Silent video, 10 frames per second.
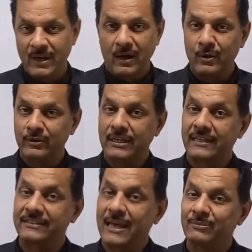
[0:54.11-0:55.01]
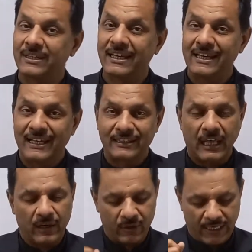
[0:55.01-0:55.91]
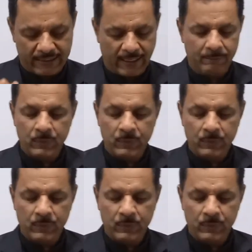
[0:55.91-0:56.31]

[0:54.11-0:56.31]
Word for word: और उसका एग्ज़ाम से ताल्लुक़ क्या था